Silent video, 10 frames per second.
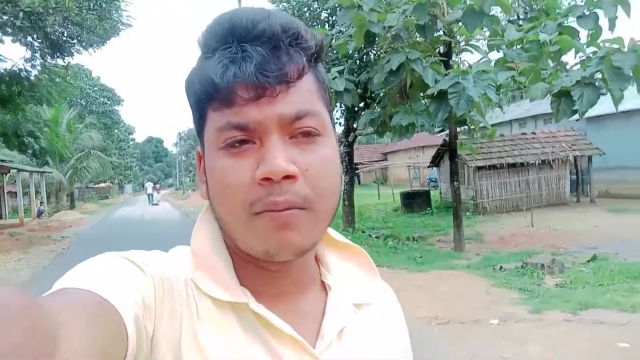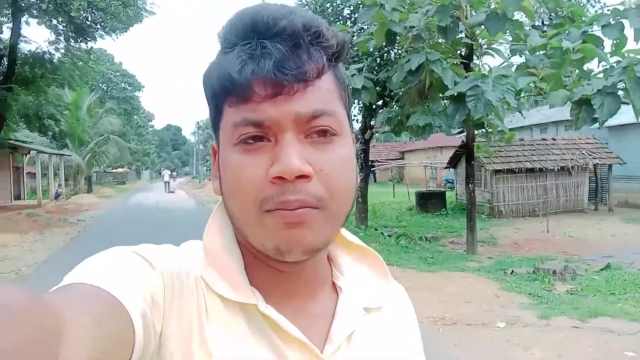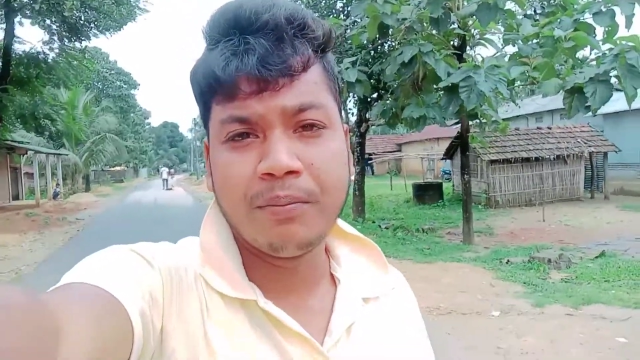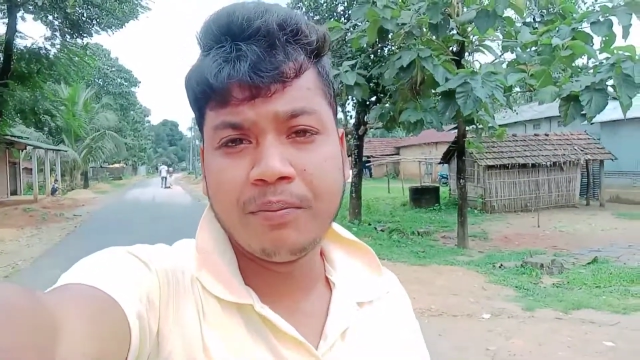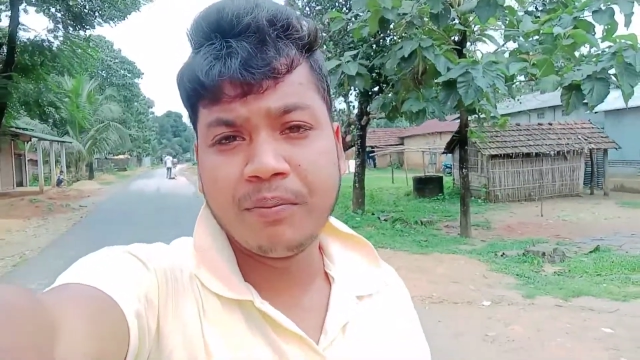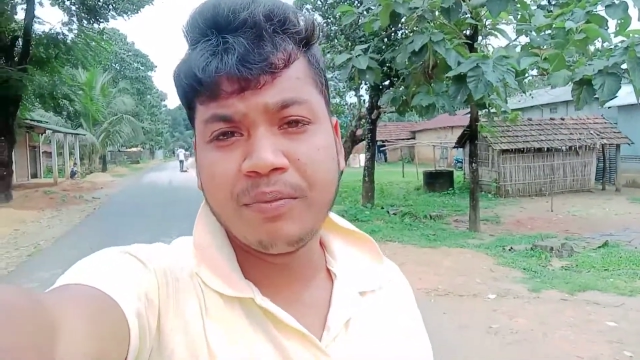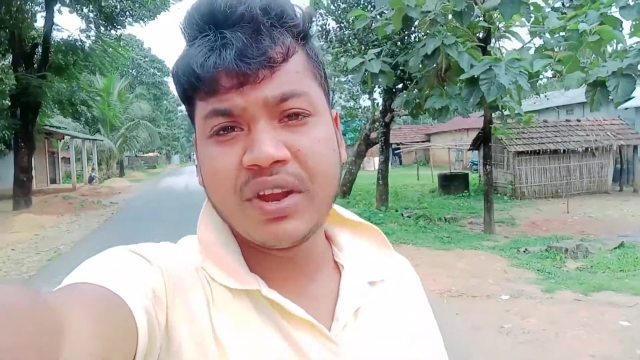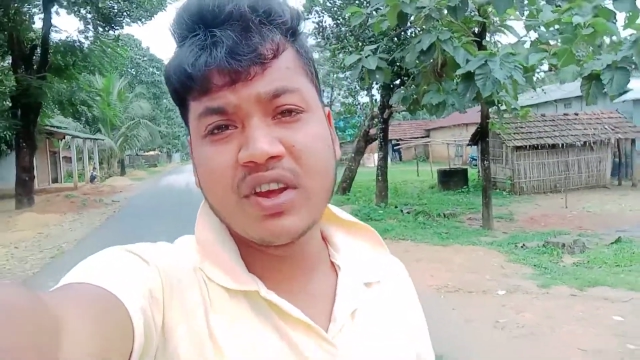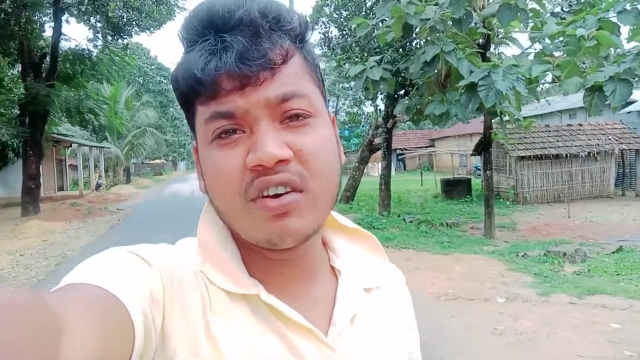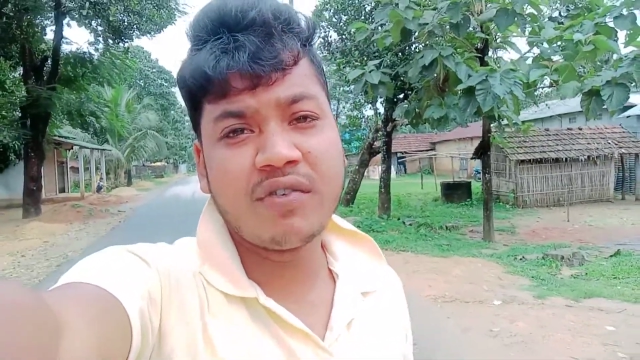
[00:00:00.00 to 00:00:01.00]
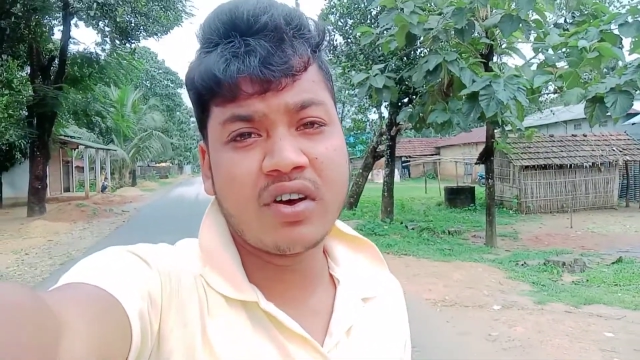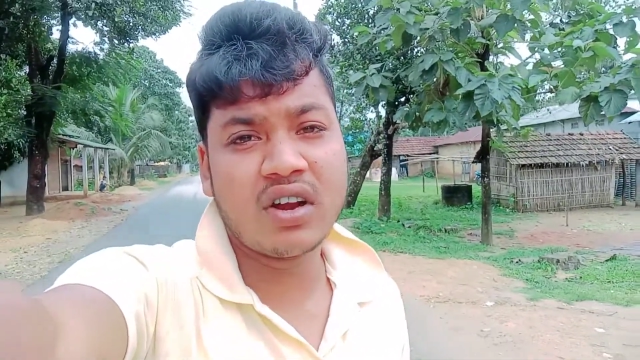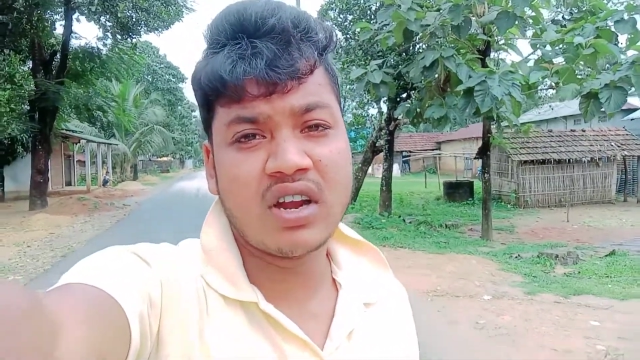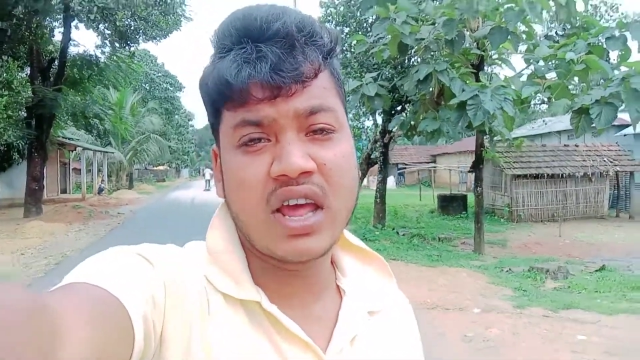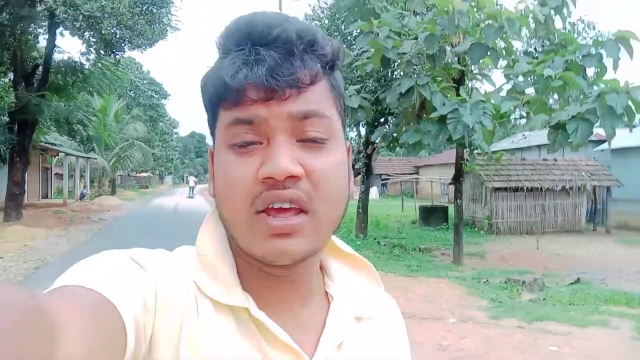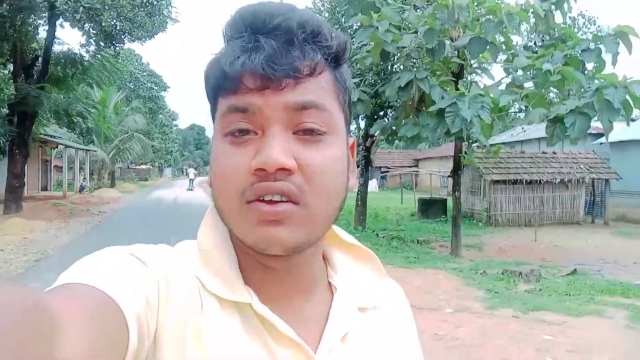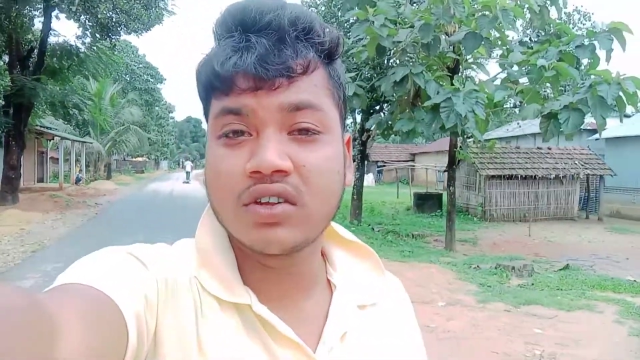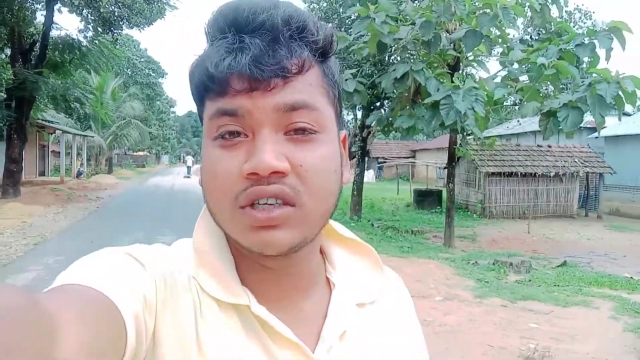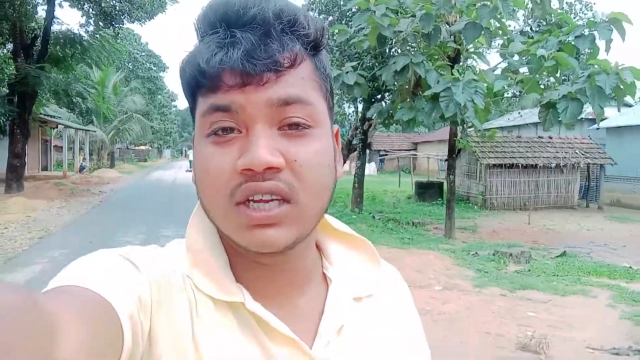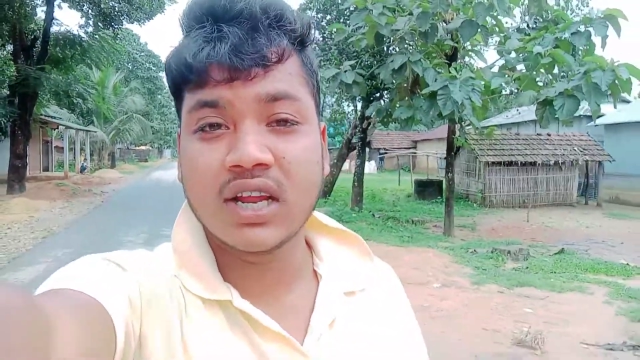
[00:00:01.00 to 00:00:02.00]
वीडियो पर नए हो
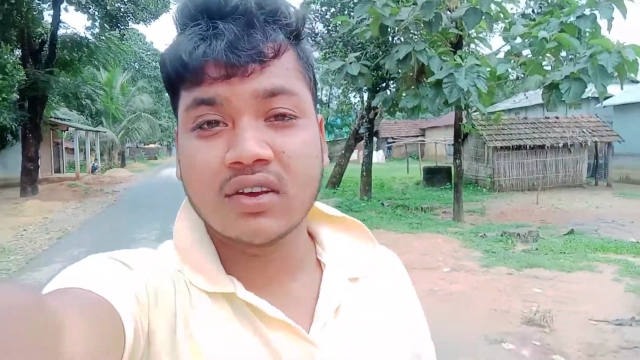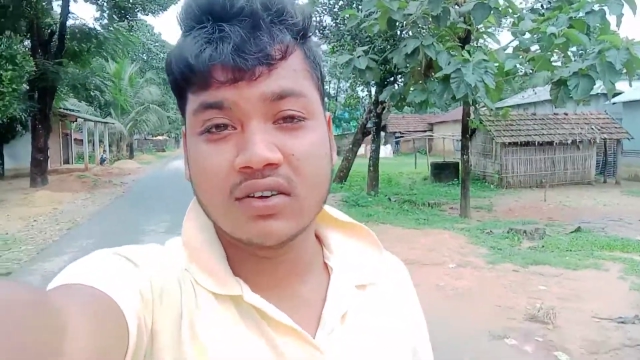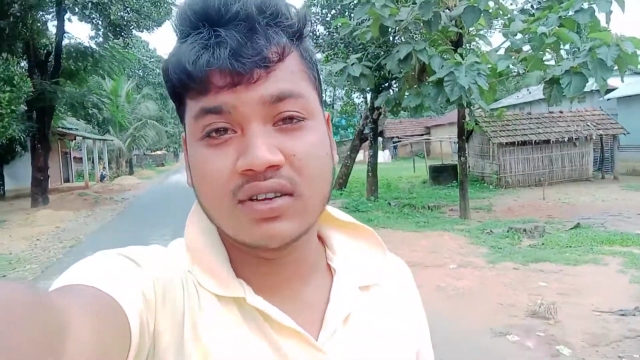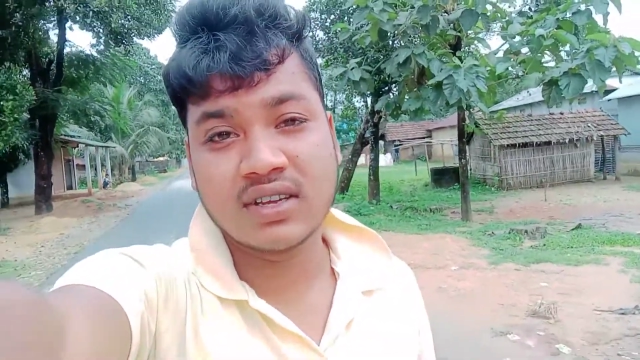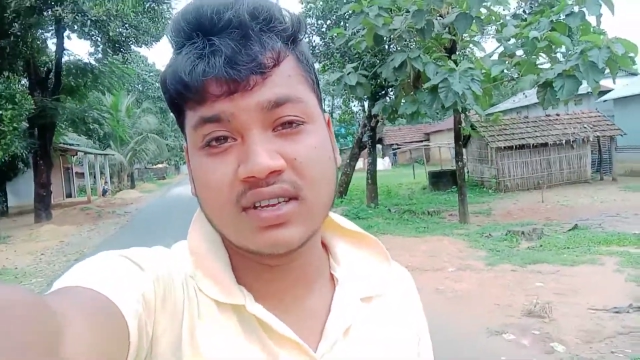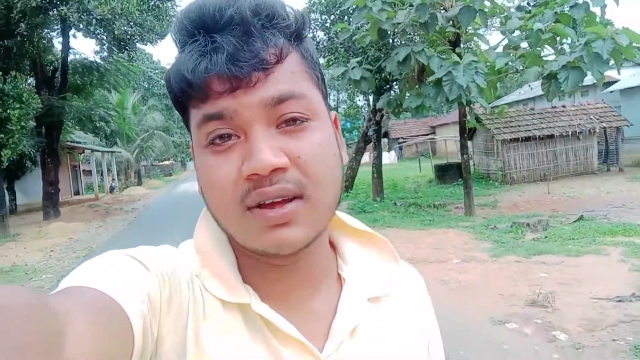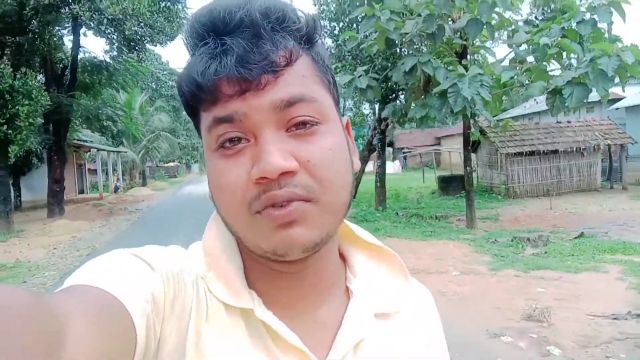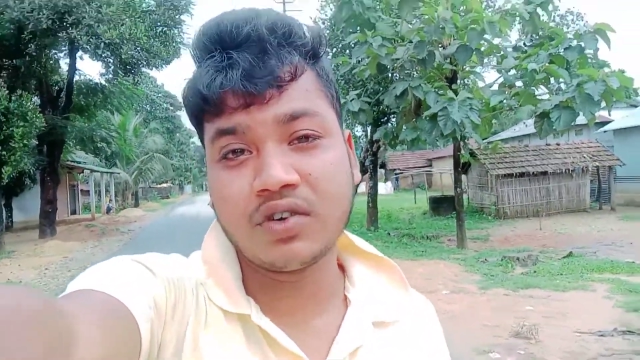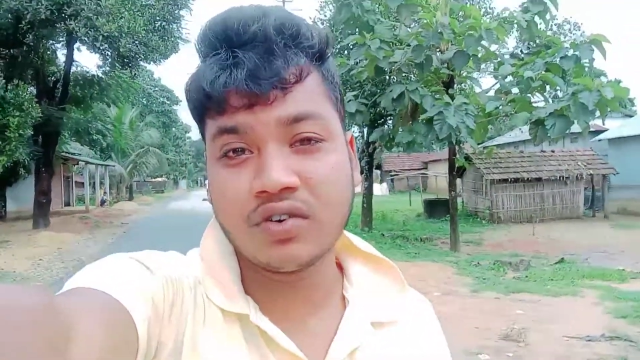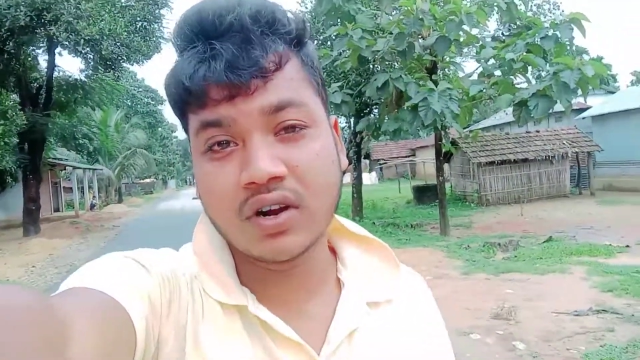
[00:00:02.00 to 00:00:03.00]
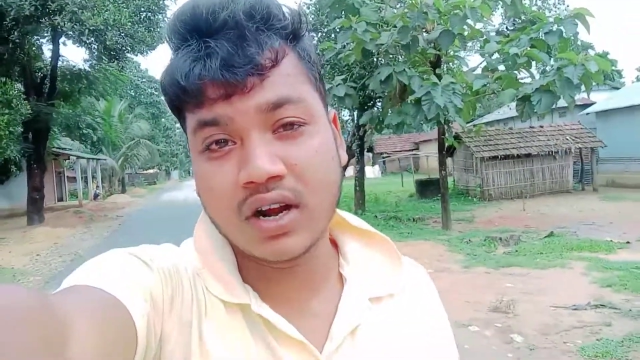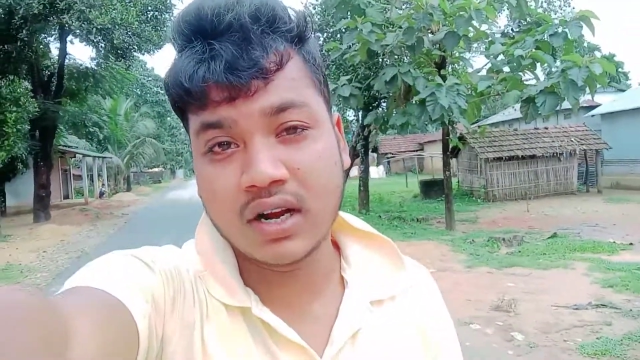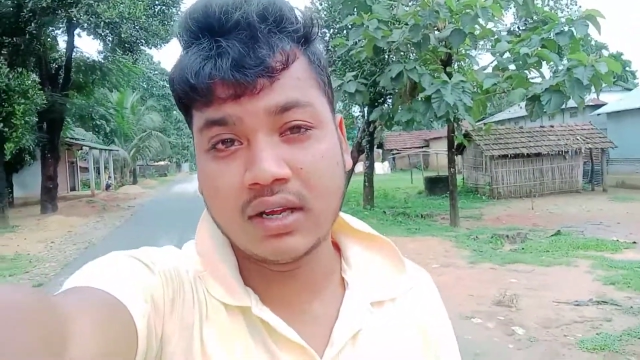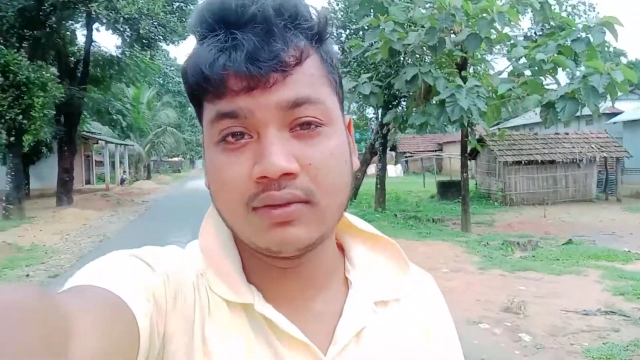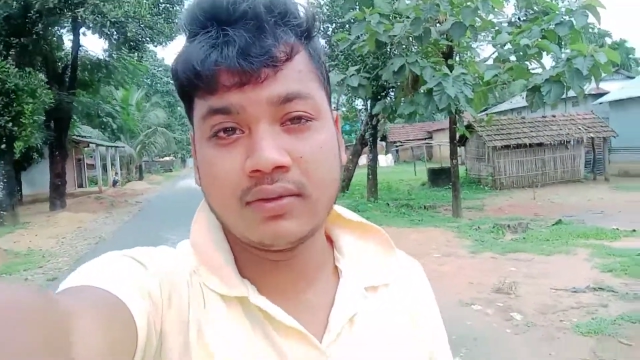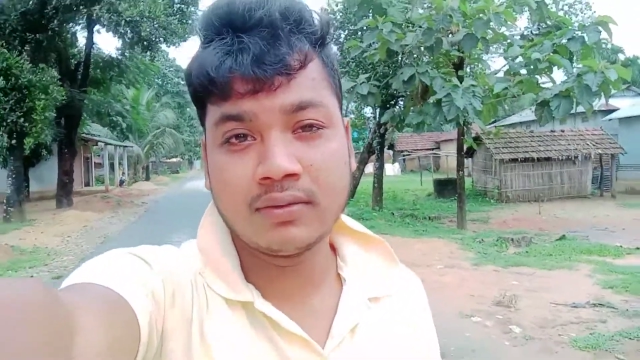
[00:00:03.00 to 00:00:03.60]
तो चैनल को सब्सक्राइब ज़रूर करना